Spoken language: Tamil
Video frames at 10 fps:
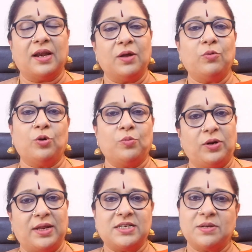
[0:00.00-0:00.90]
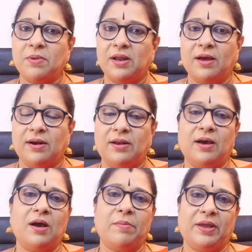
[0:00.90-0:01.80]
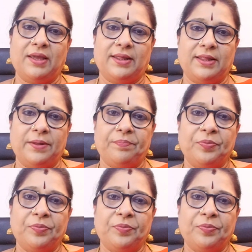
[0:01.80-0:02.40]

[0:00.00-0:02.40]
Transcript: நல்ல ஒரு முன்னேற்றமான ஆண்டாக அமைகிறது